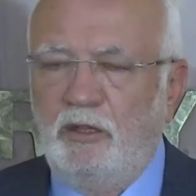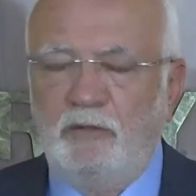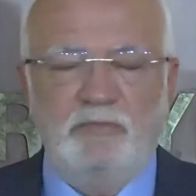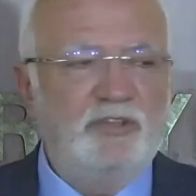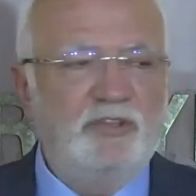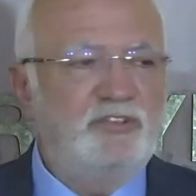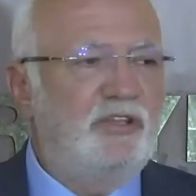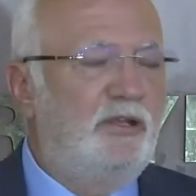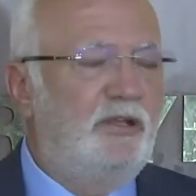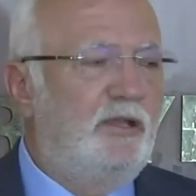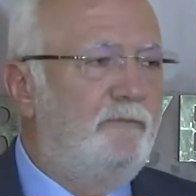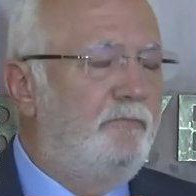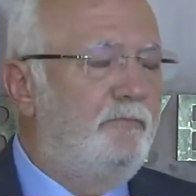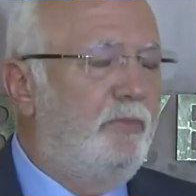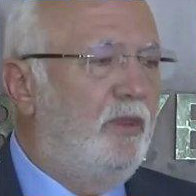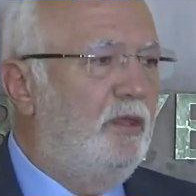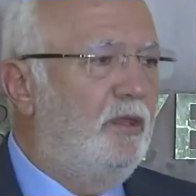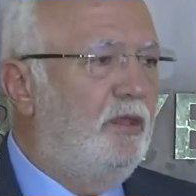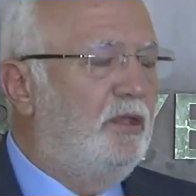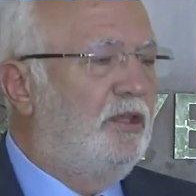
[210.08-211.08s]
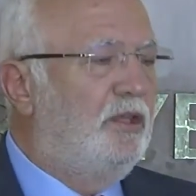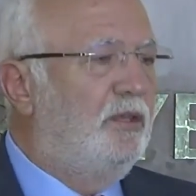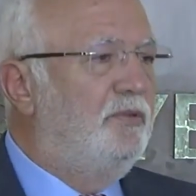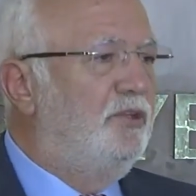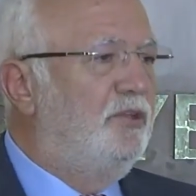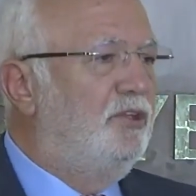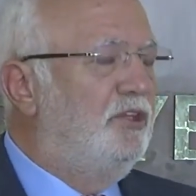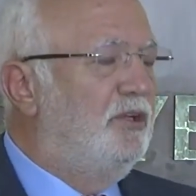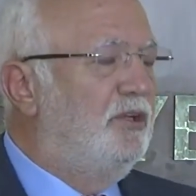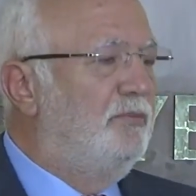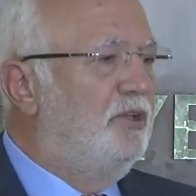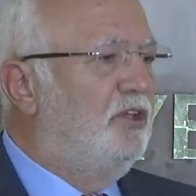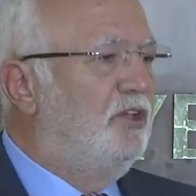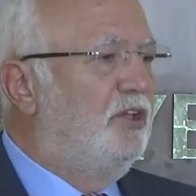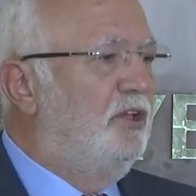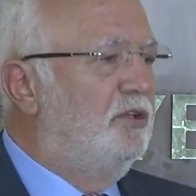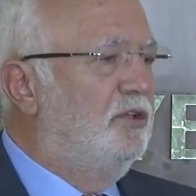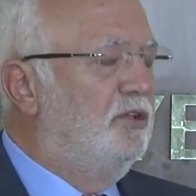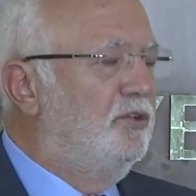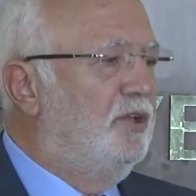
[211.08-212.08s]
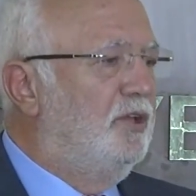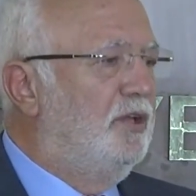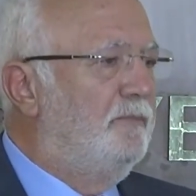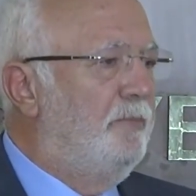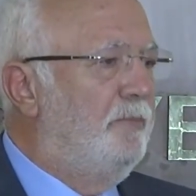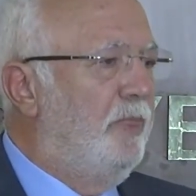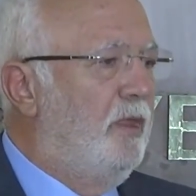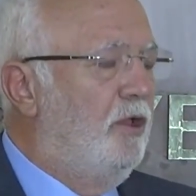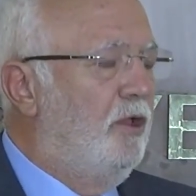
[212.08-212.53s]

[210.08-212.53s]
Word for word: mesela 2022 yılında